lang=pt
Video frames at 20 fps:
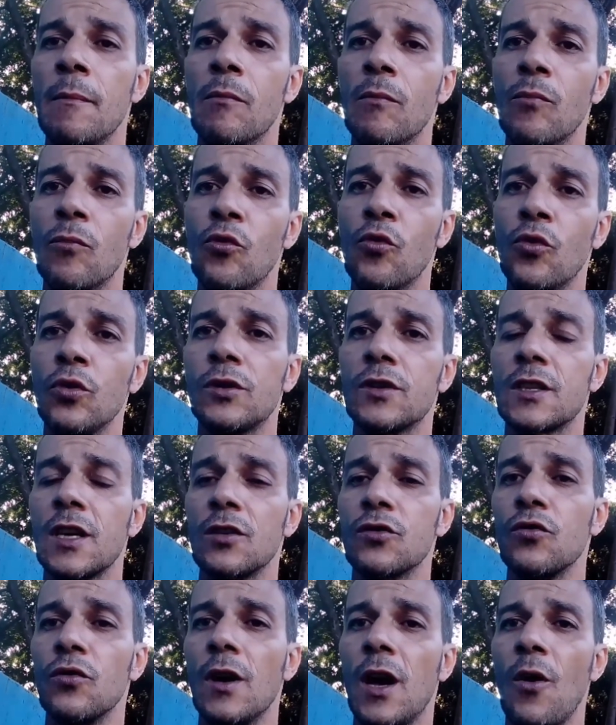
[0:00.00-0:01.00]

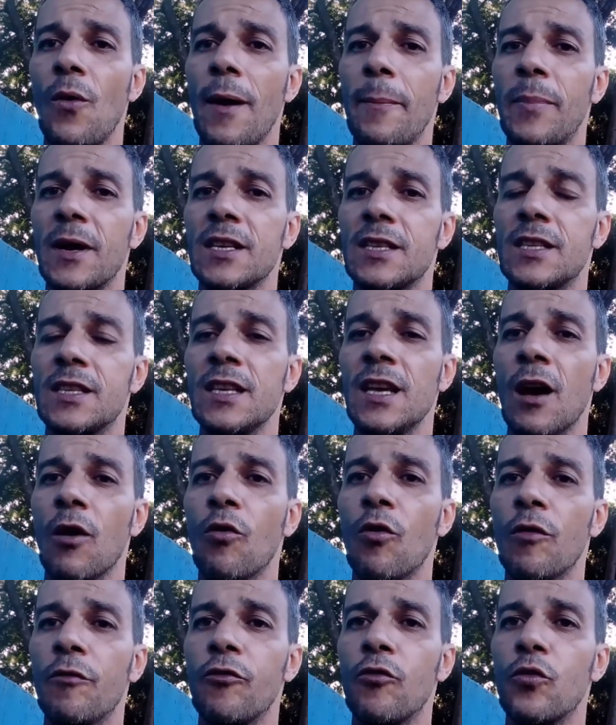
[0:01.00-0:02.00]
Muitos azulão
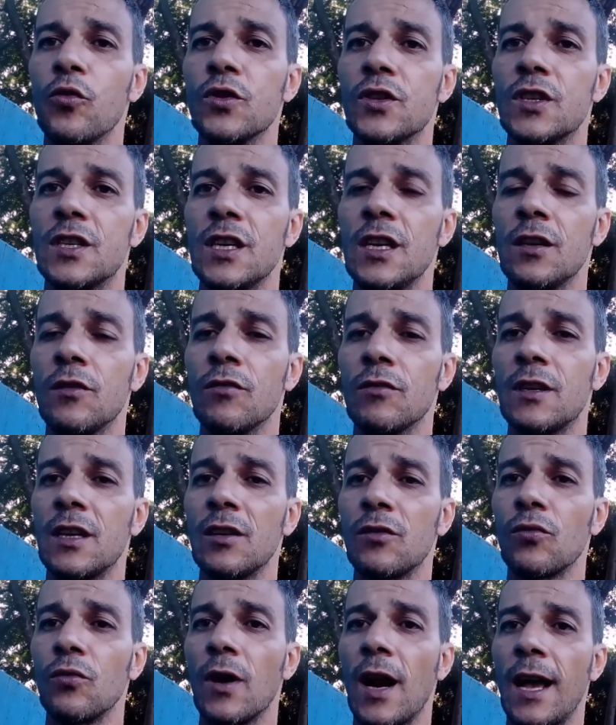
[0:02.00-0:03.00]
aprecia ovo cozido,
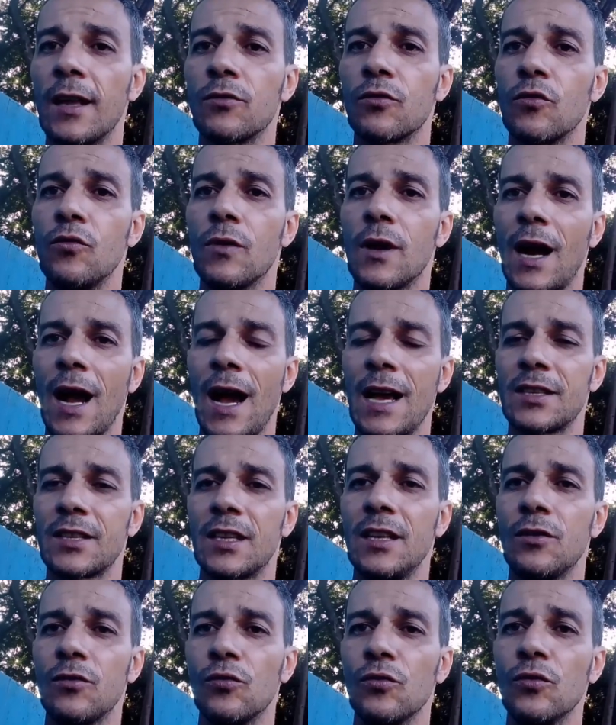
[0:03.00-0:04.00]
triturado com
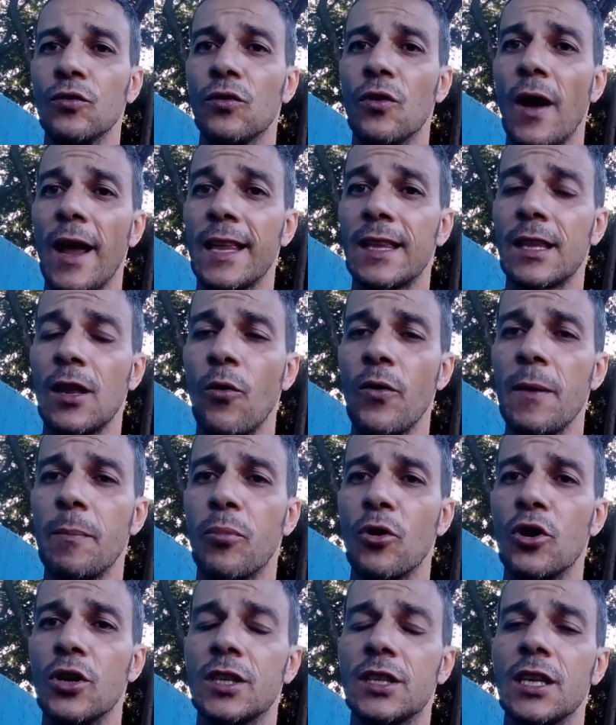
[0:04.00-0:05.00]
casca e tudo. É tão
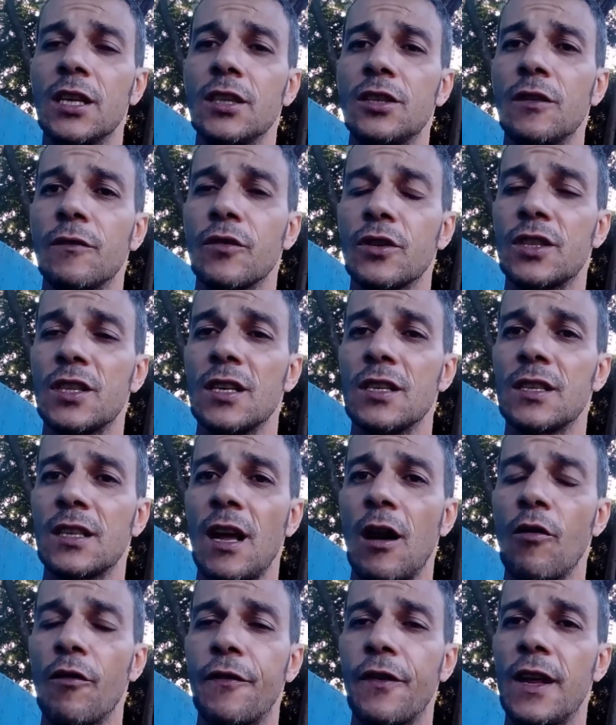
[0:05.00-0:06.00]
importante você
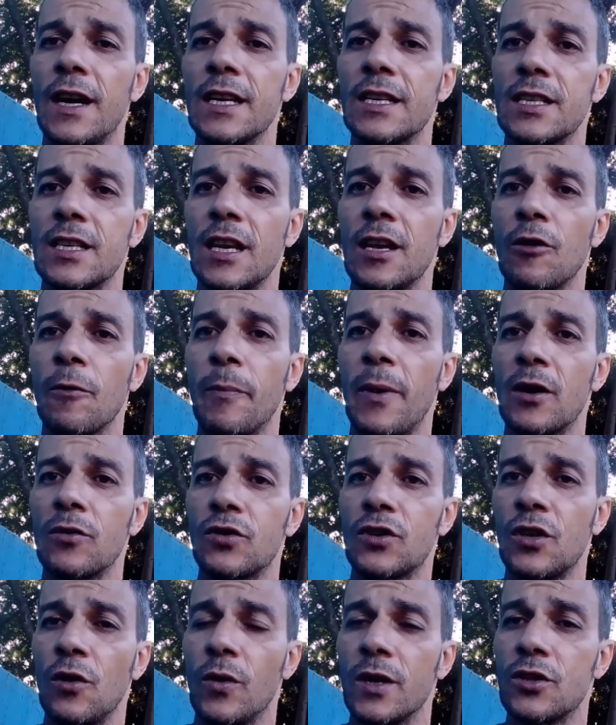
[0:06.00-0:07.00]
estar oferecendo
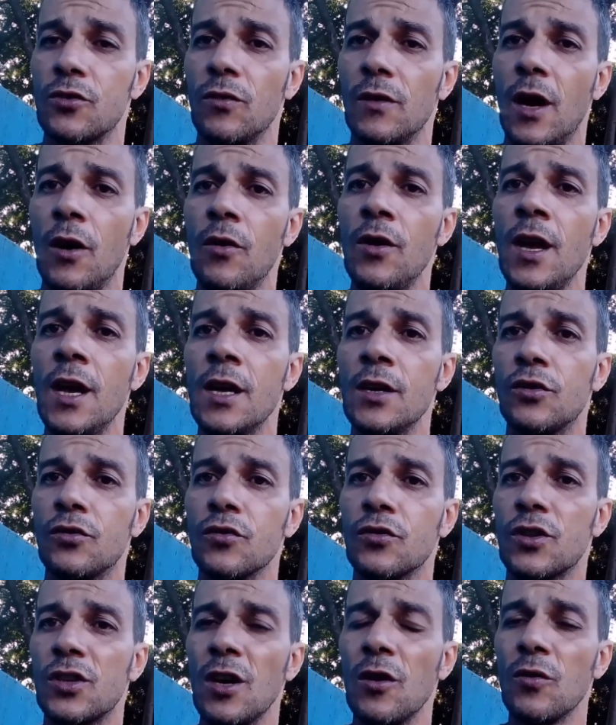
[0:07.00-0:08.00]
para o seu azulão.
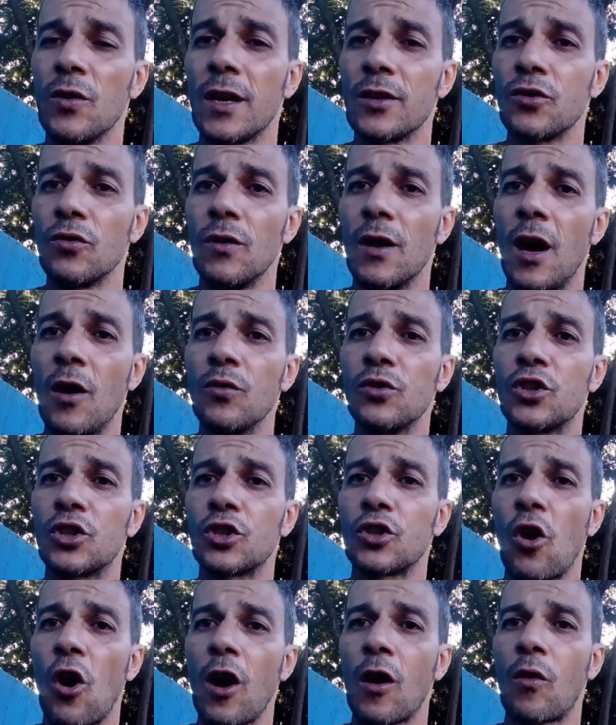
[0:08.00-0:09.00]
Se o seu azulão
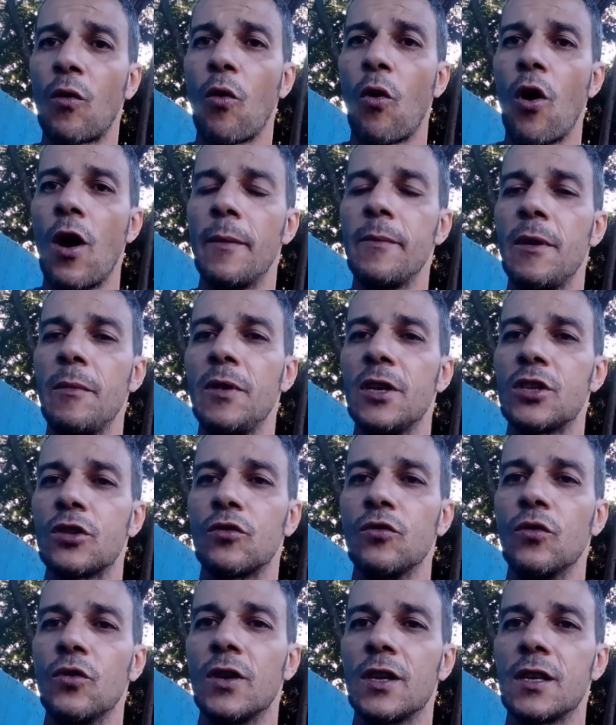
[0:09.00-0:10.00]
só come
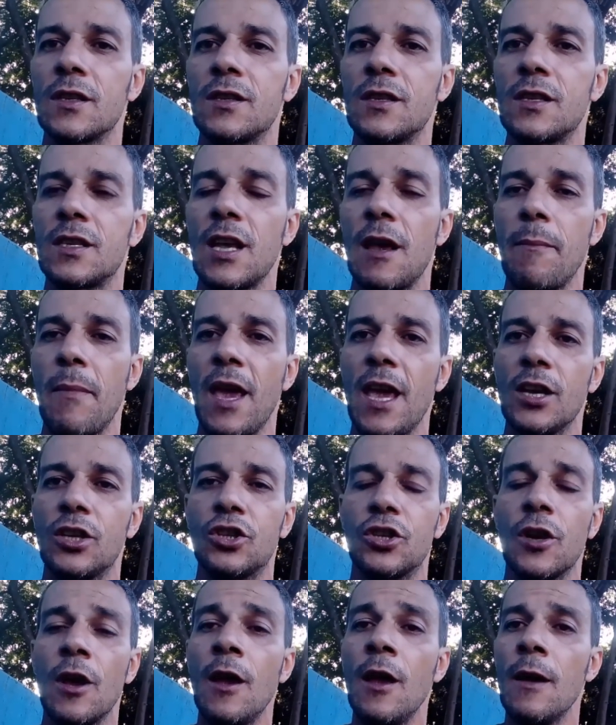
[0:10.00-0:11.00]
misturas de
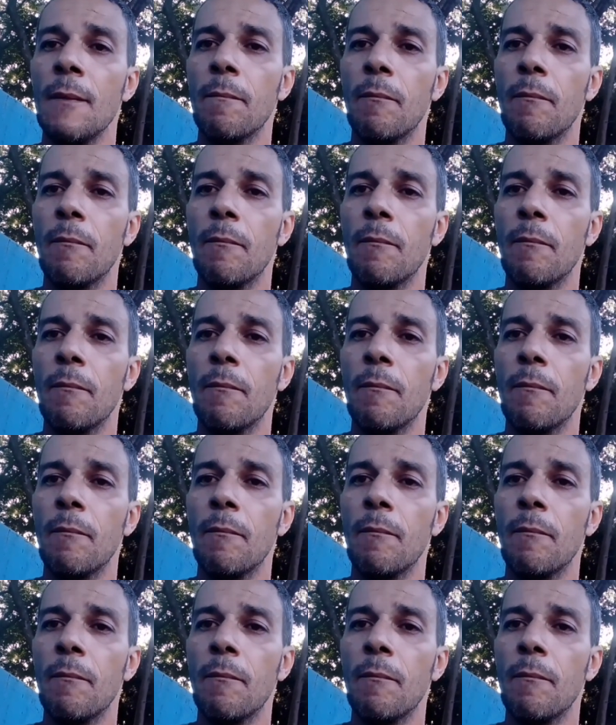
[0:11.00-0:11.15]
semente.